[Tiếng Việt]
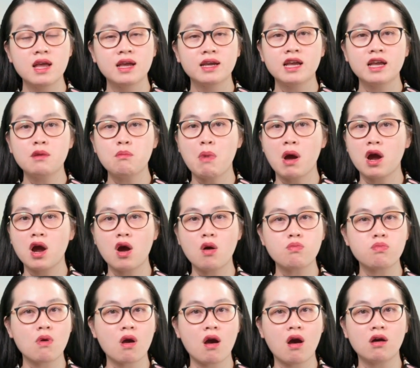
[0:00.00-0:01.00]
khi mà
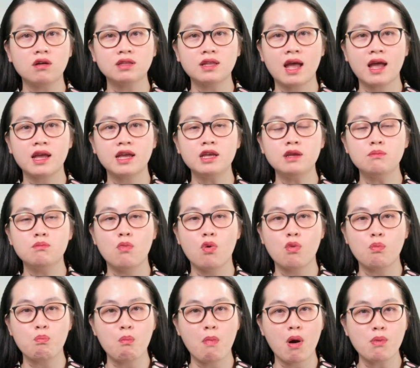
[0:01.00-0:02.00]
không có thấy một
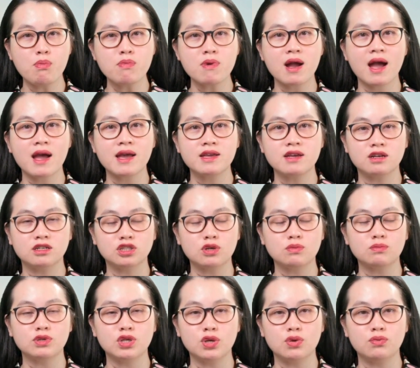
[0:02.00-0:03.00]
bóng cây ở
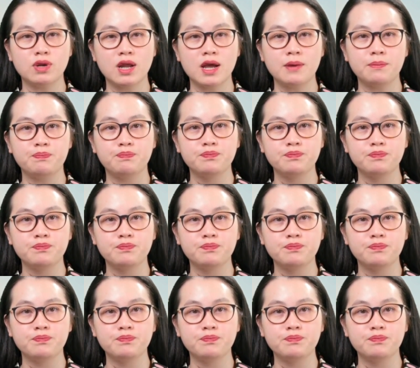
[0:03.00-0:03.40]
trong nhiều năm.